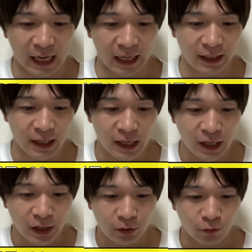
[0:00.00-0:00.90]
はい、
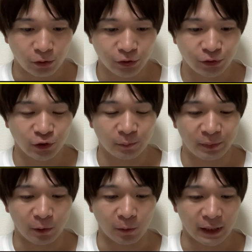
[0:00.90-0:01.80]
50
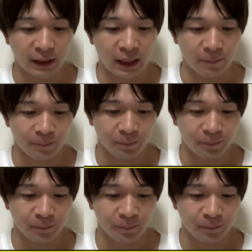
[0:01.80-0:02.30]
秒77。